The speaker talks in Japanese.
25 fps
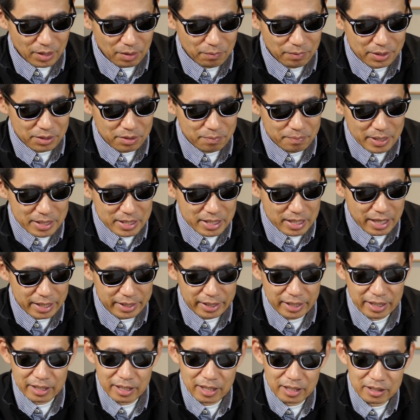割と
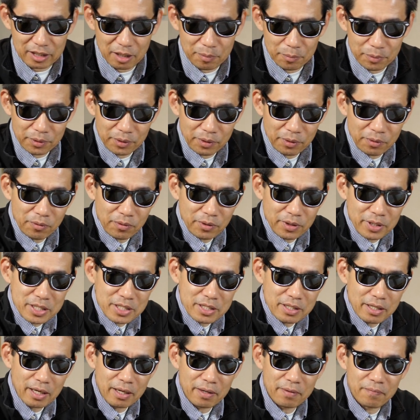最近買ったものでこれで
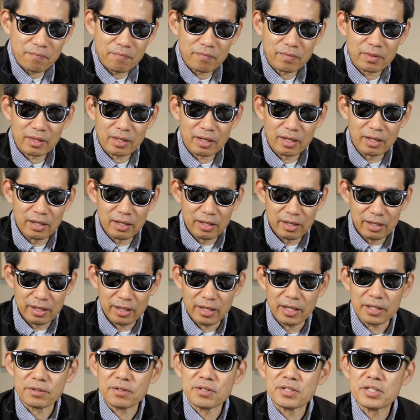すね、
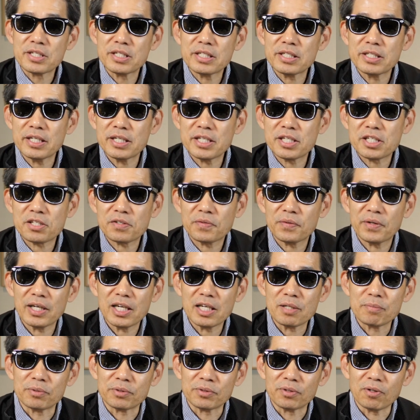
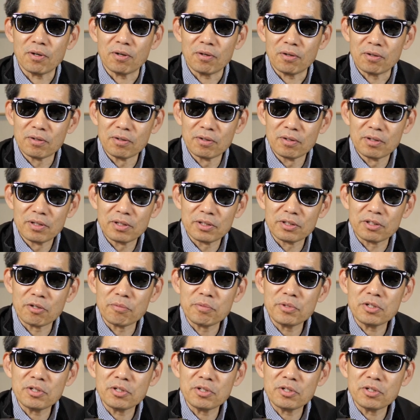GH5 の予